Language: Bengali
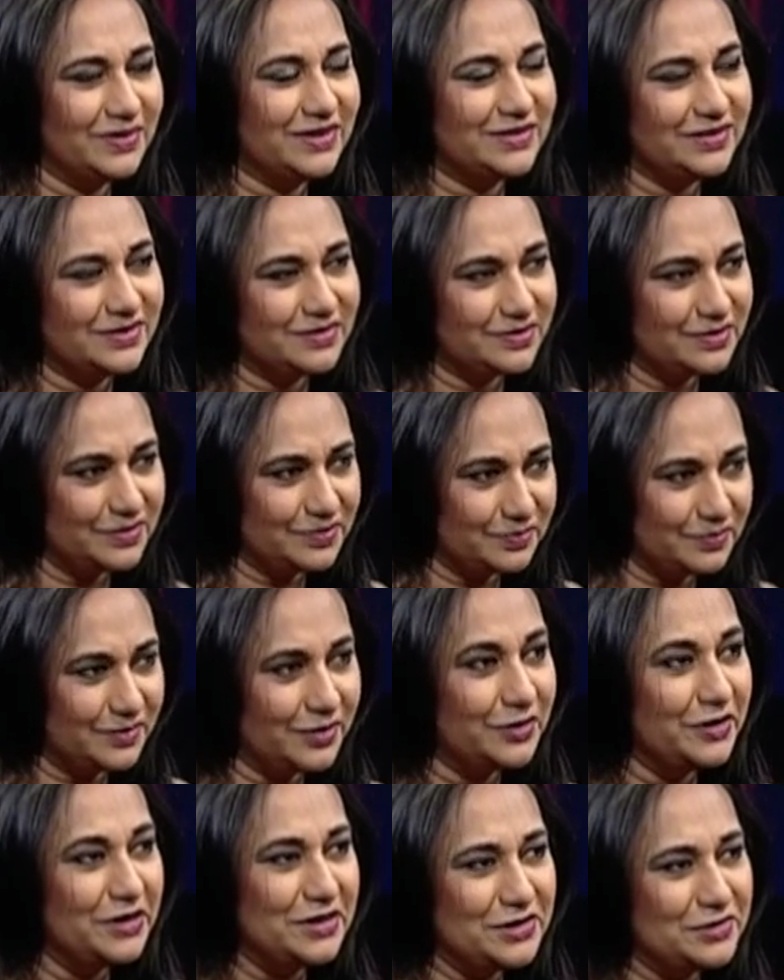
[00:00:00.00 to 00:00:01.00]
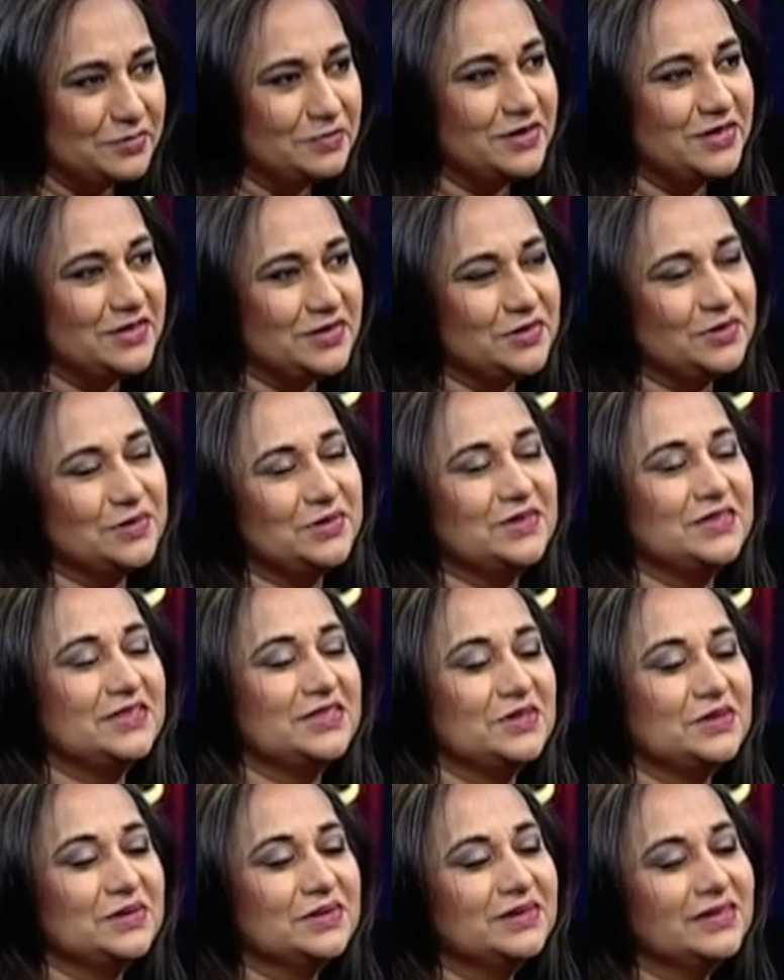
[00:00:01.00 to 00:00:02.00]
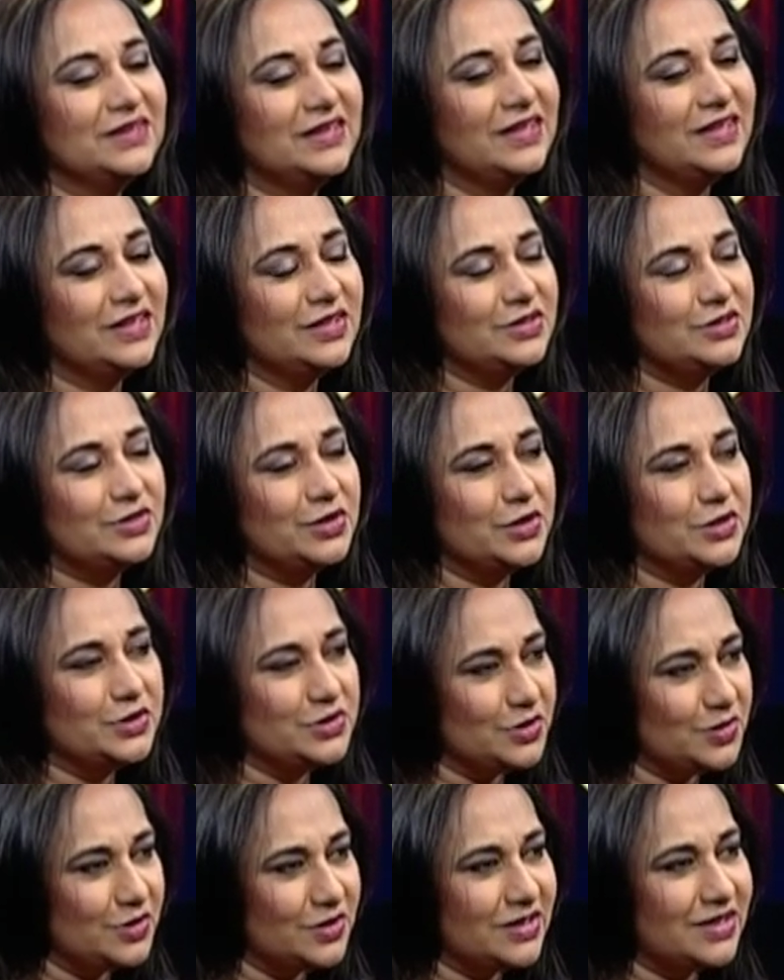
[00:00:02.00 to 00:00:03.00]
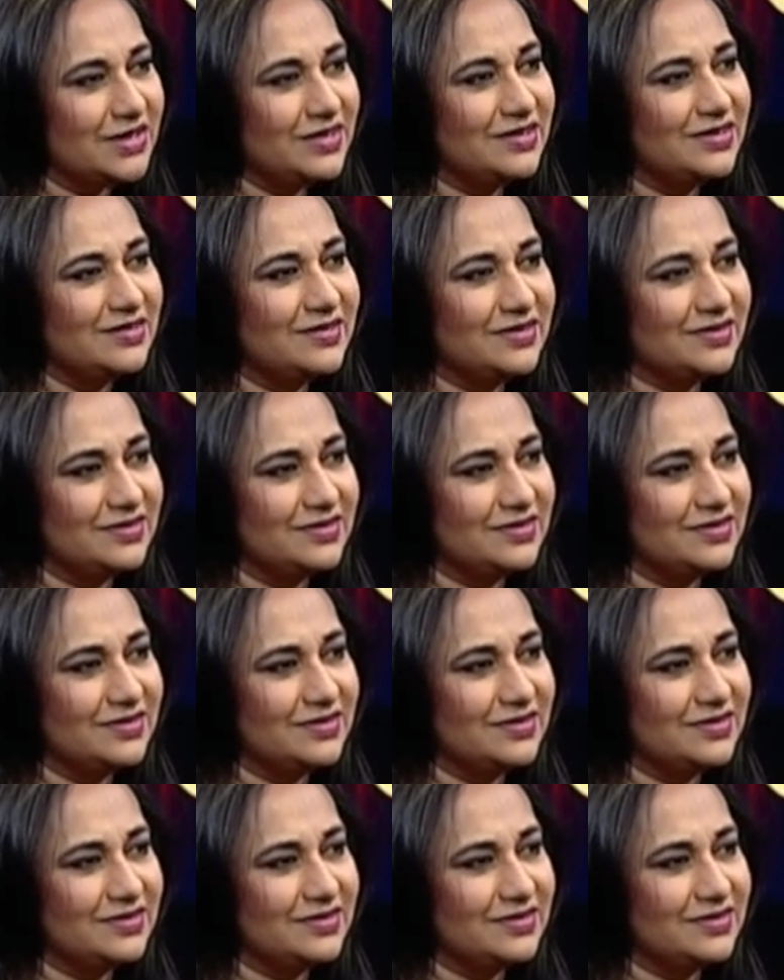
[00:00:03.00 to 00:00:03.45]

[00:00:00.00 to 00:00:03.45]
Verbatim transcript: এটার অ্যারেঞ্জমেন্ট হচ্ছিল জয় সরকার